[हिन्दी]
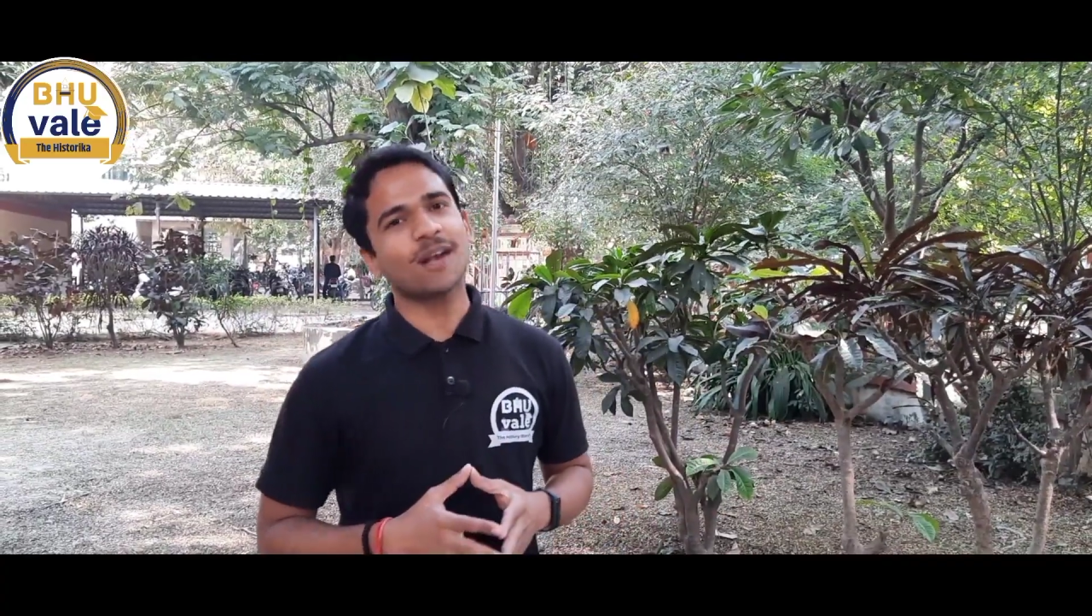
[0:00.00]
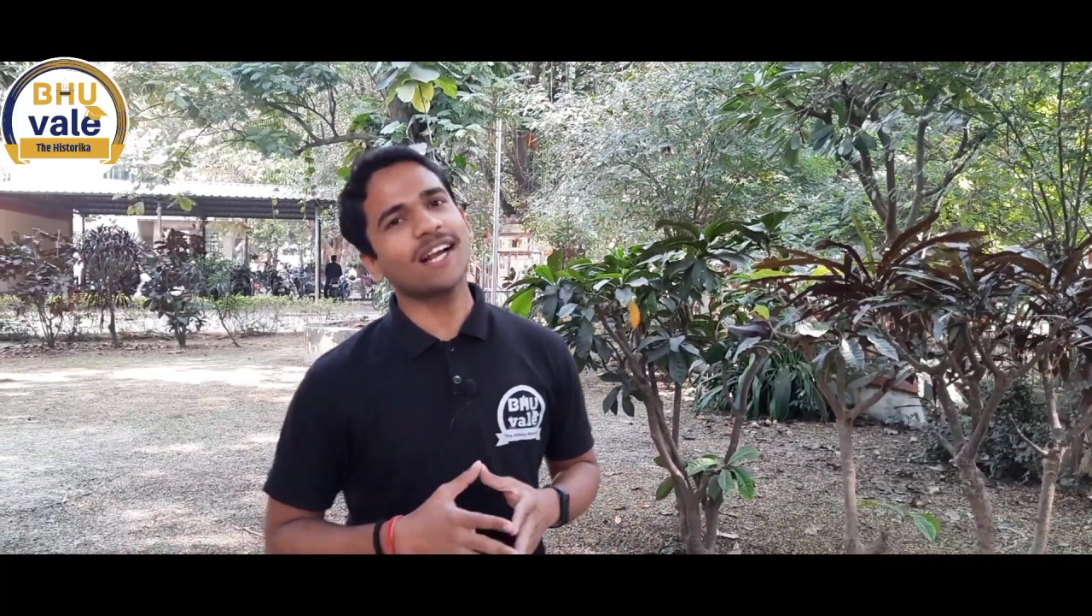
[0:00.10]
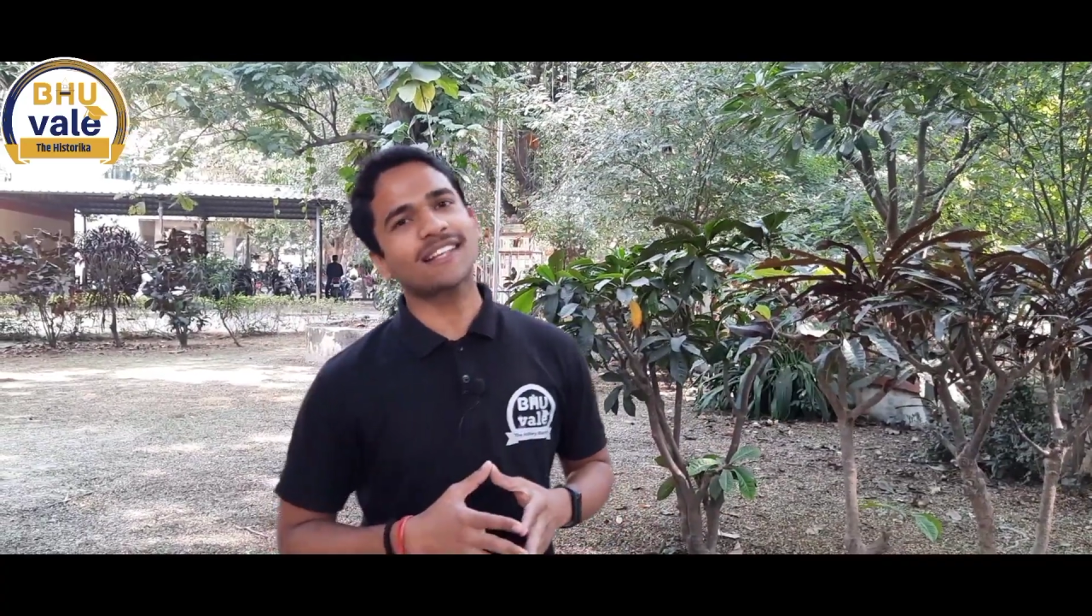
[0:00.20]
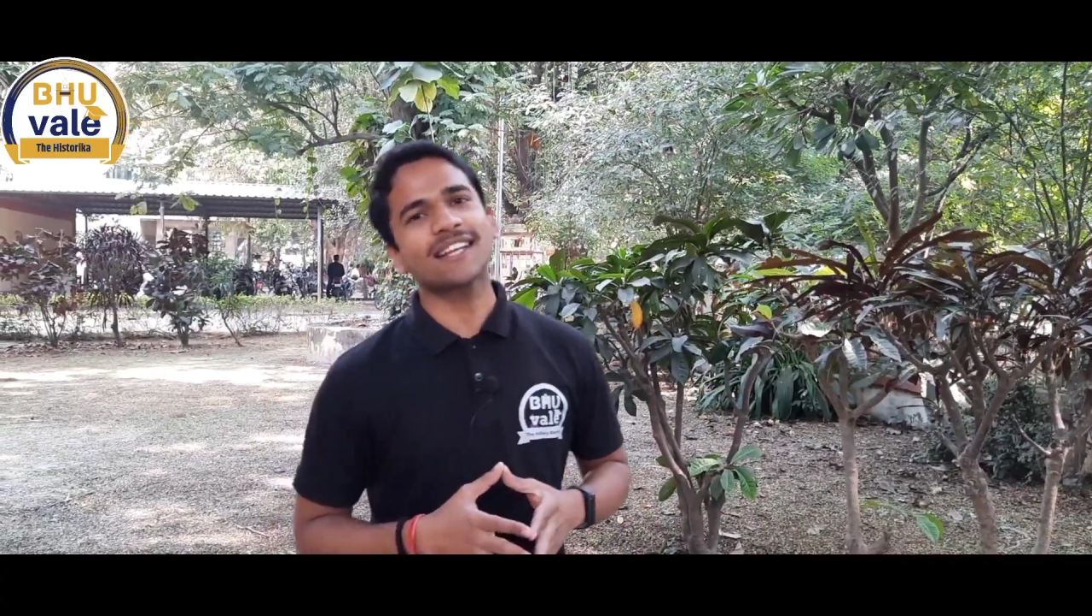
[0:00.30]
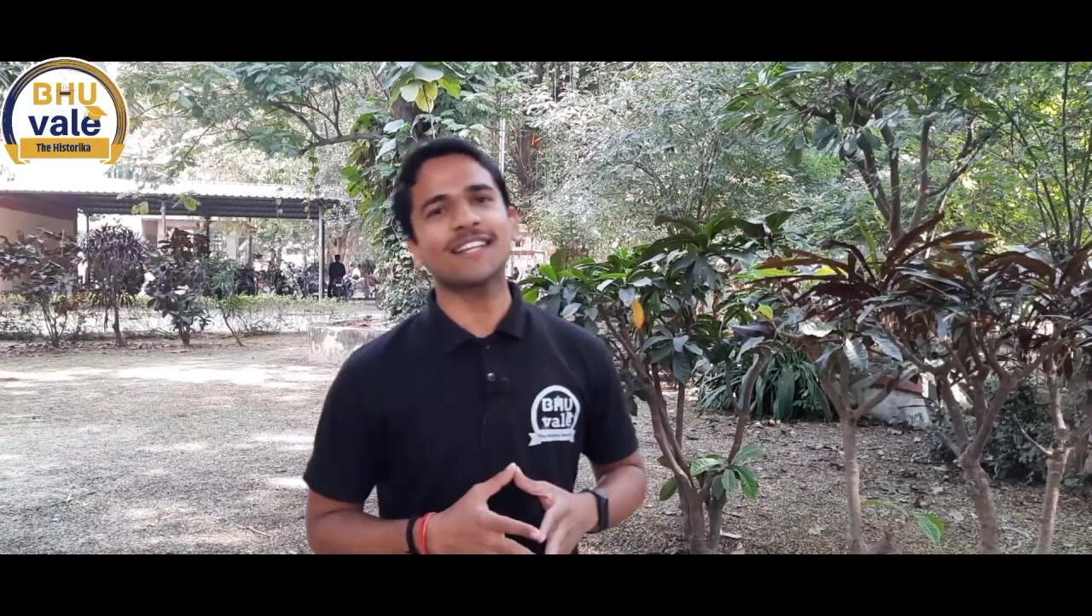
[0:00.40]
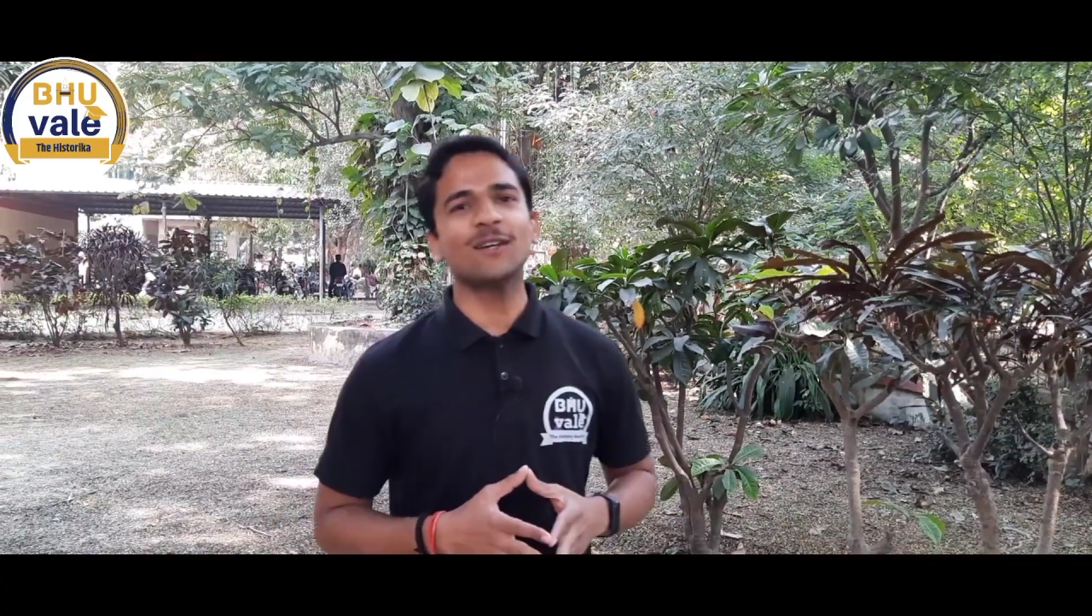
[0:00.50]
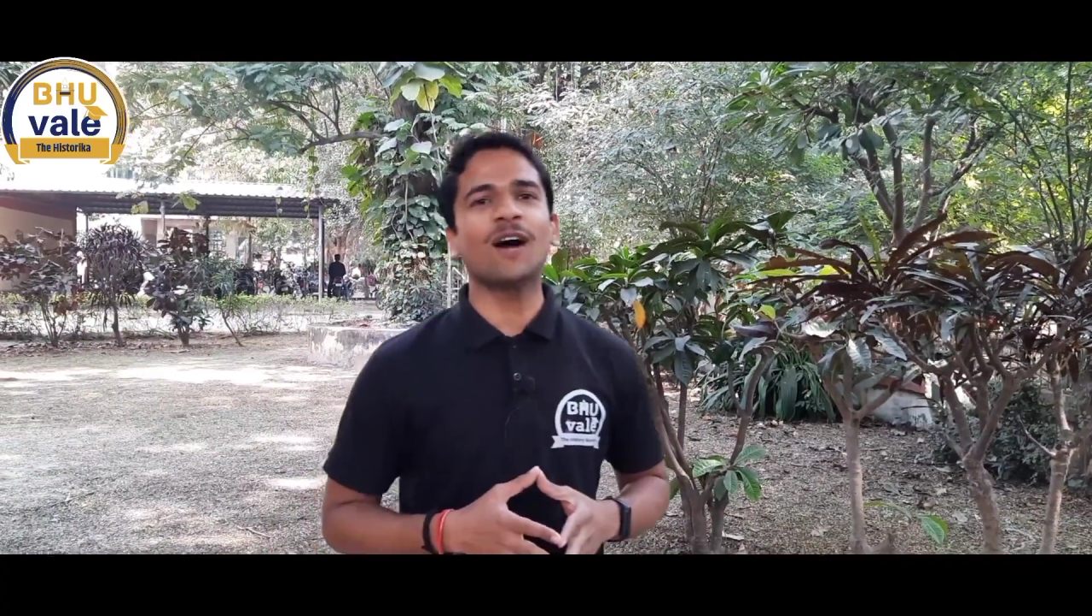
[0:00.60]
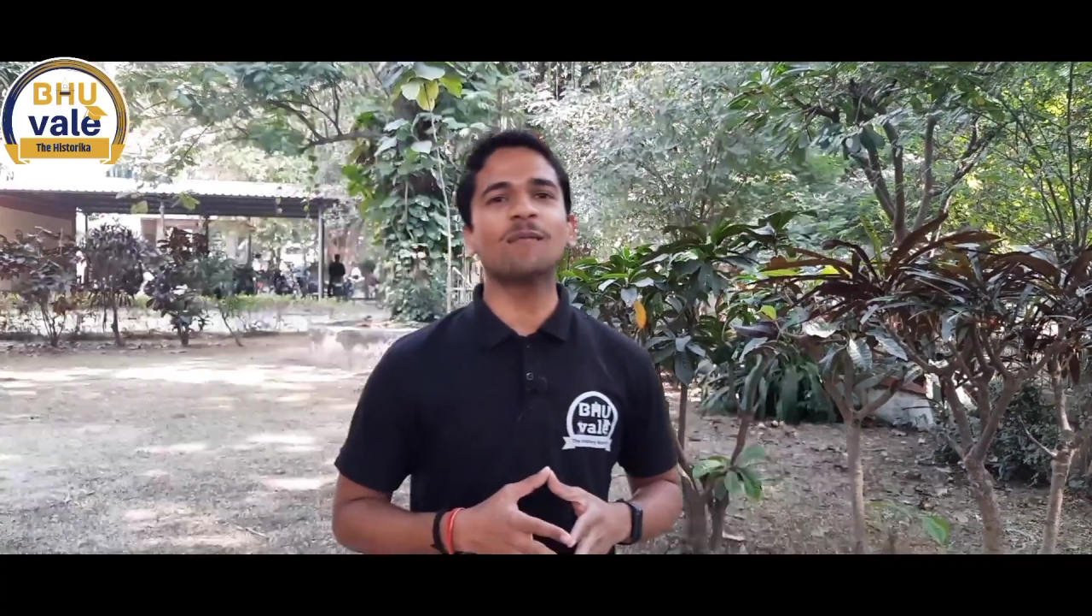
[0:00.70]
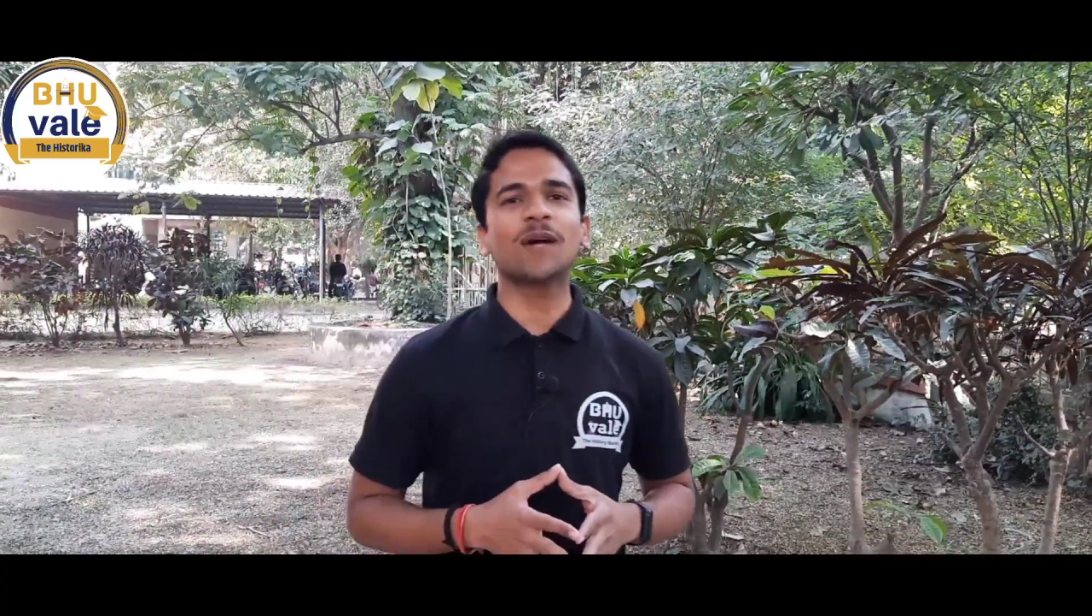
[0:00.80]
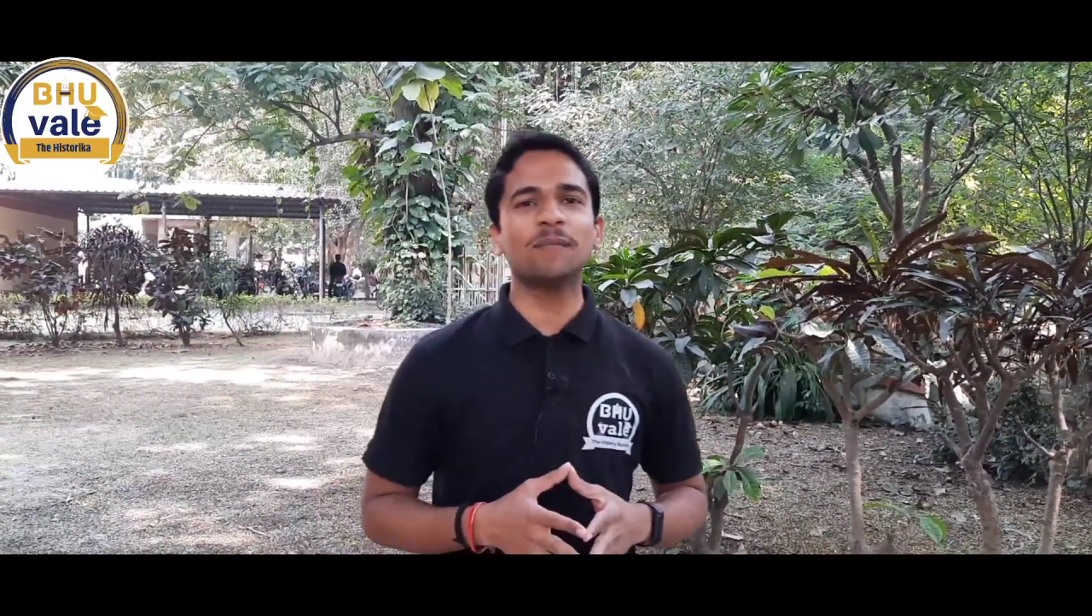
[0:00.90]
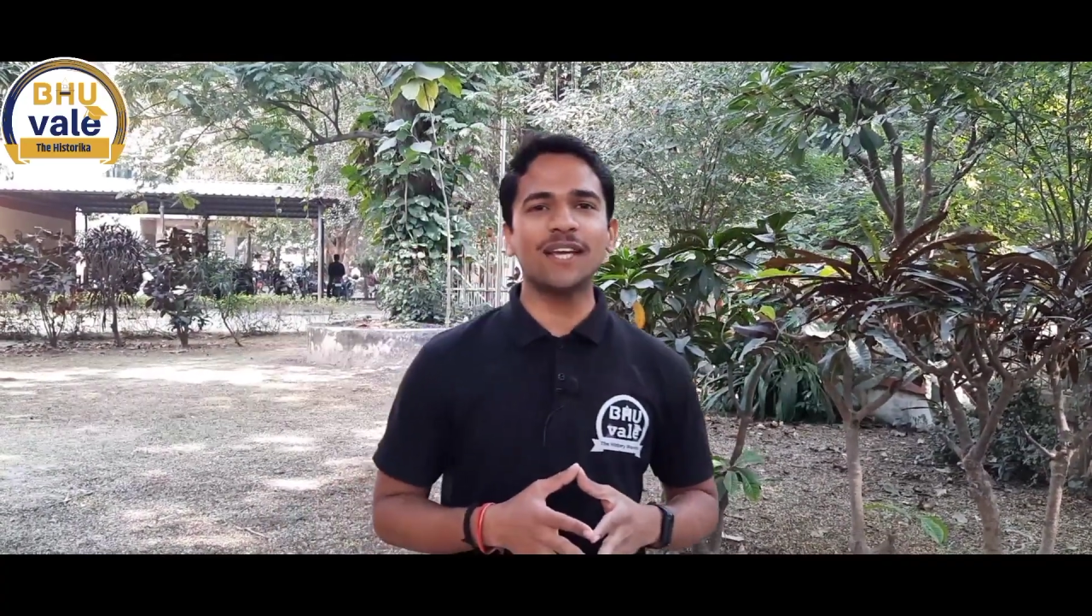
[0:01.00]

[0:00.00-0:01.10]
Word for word: स्वागत करता हूँ आपका